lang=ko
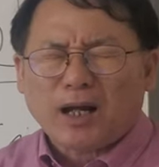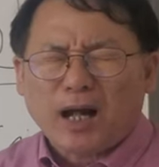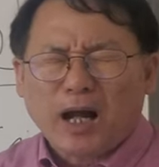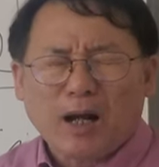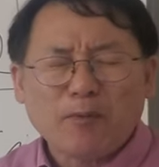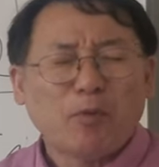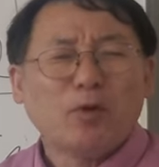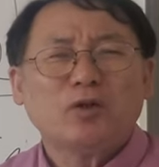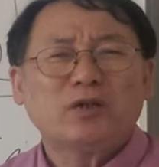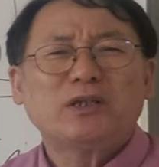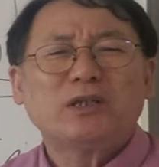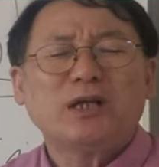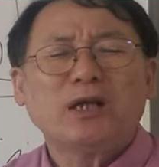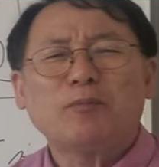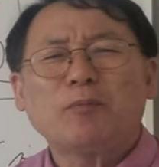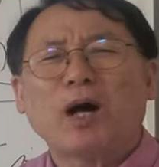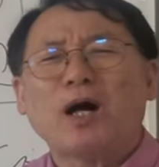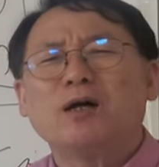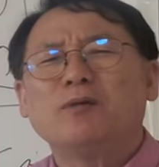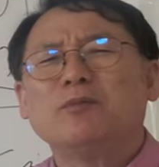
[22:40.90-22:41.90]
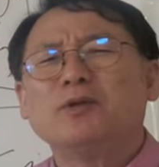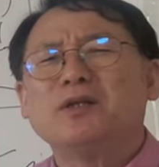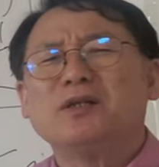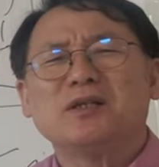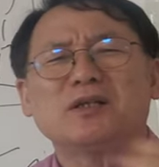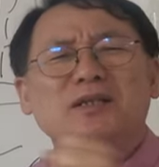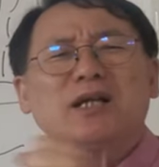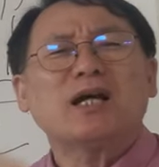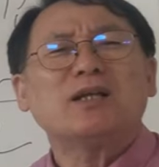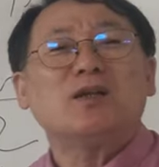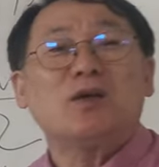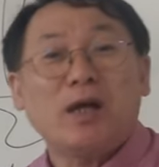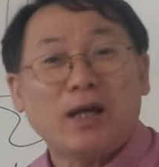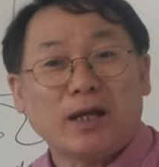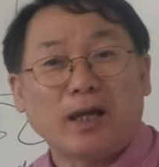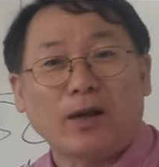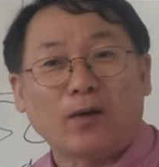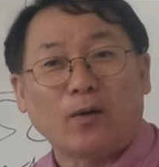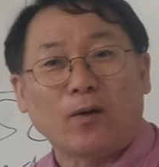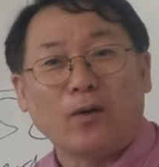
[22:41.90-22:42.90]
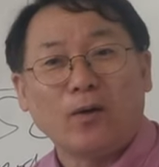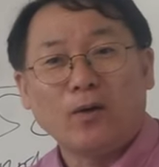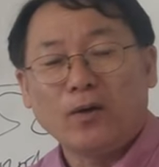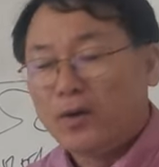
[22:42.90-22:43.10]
아버지의 마음을 자녀에게로,